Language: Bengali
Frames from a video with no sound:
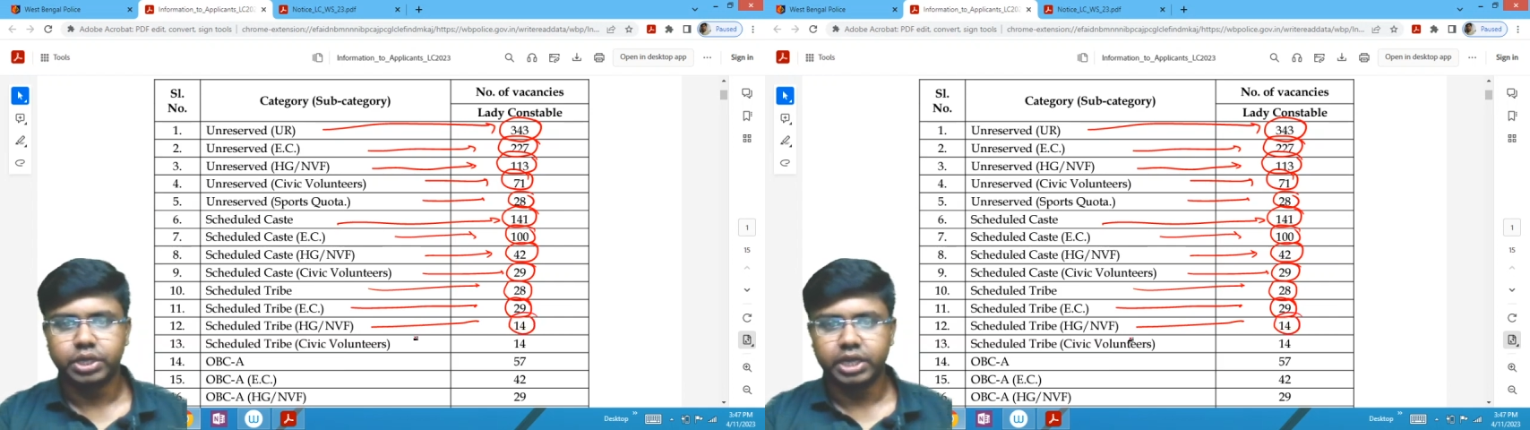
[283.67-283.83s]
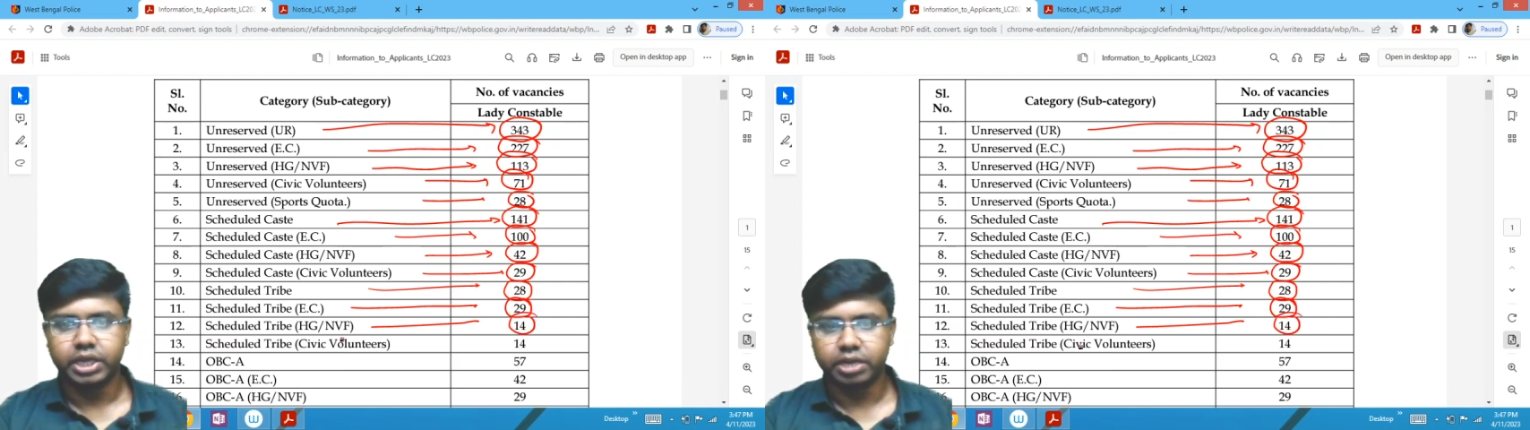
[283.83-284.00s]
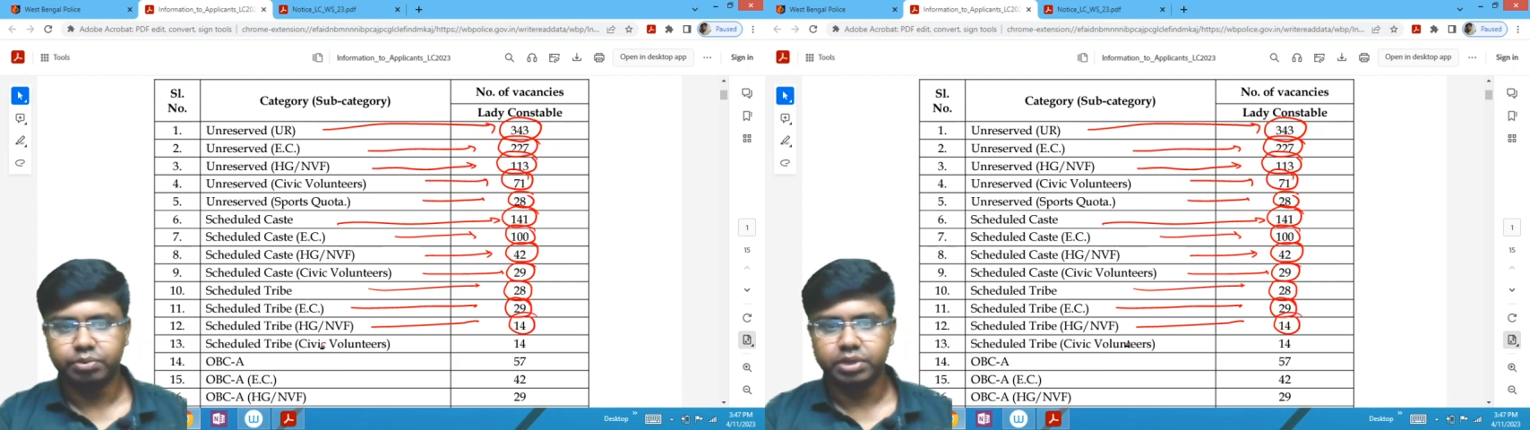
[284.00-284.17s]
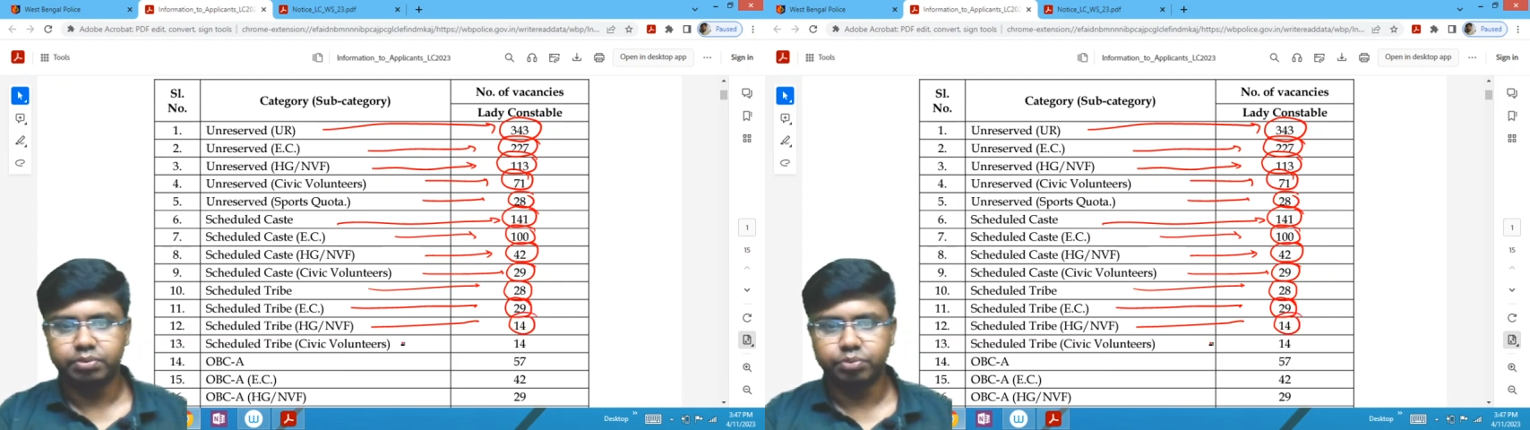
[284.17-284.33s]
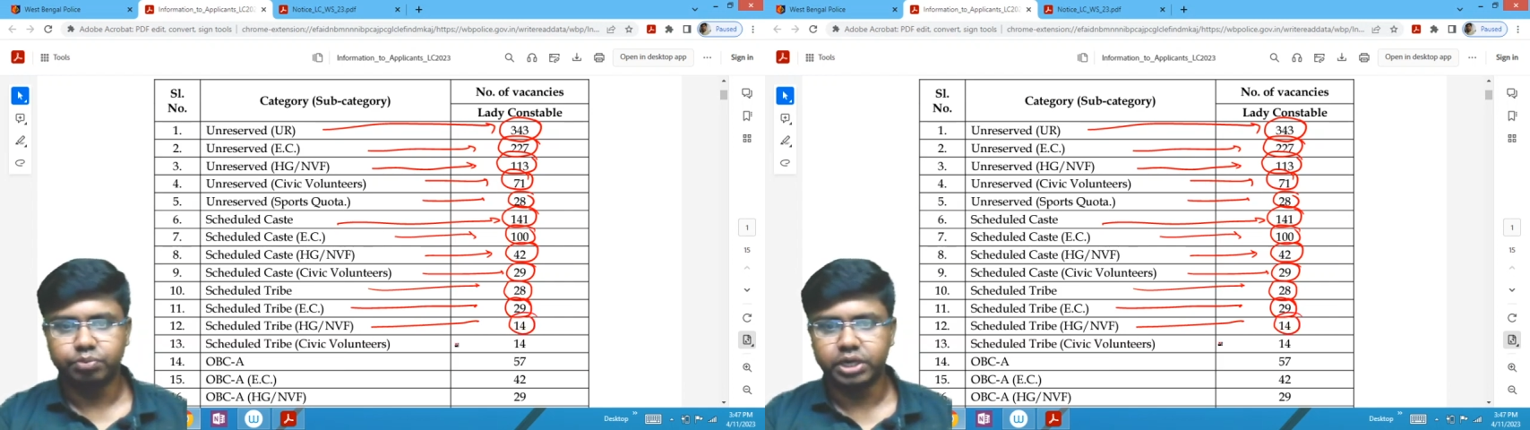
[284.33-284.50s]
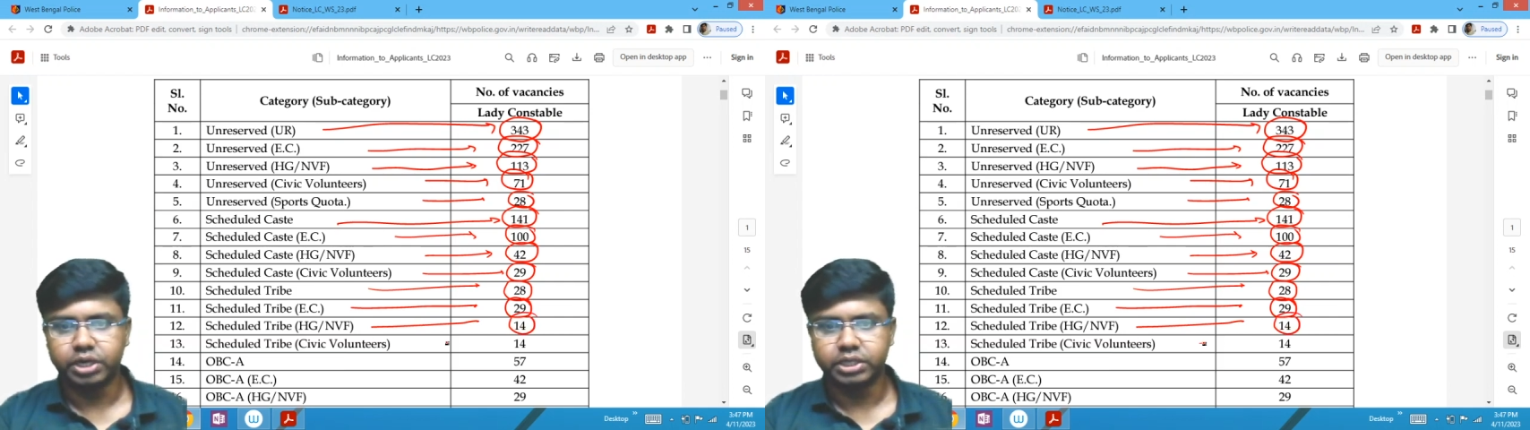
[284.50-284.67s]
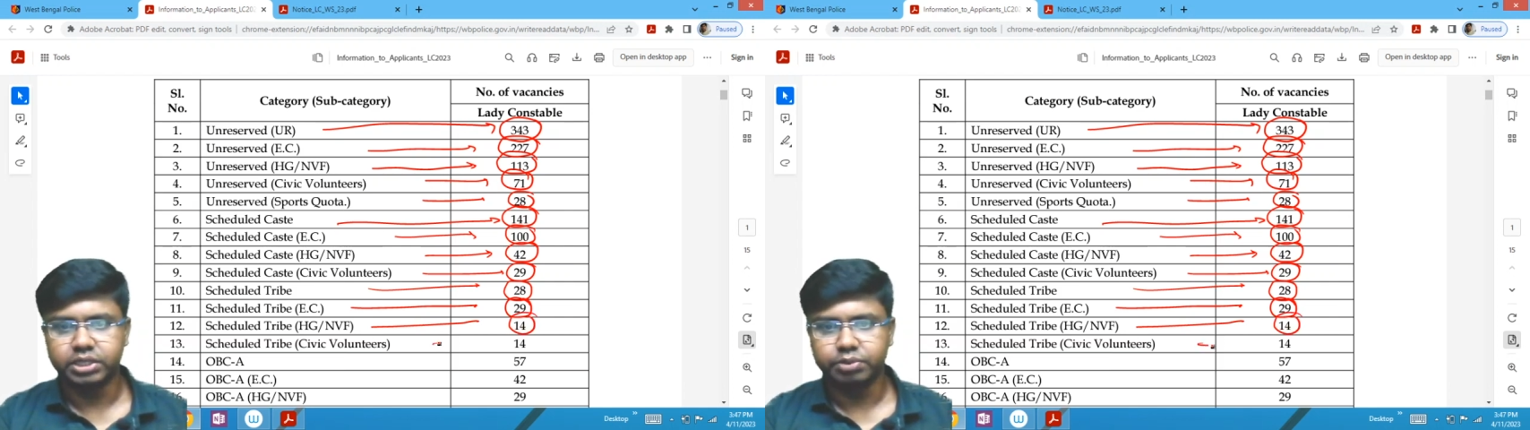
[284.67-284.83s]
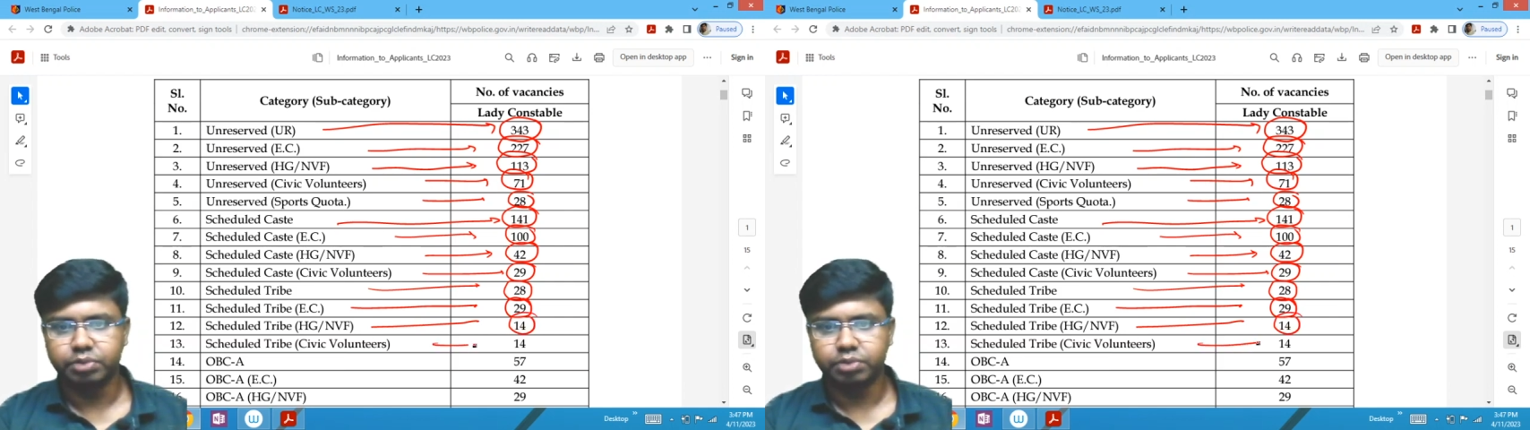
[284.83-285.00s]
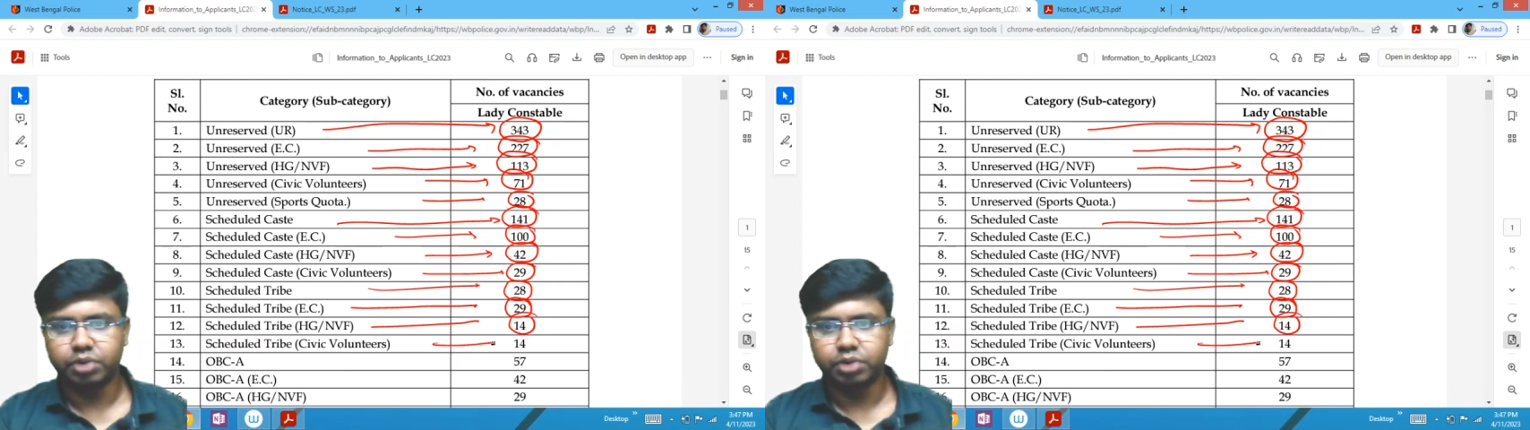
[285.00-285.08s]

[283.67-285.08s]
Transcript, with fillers: এনভিএফ সিভিক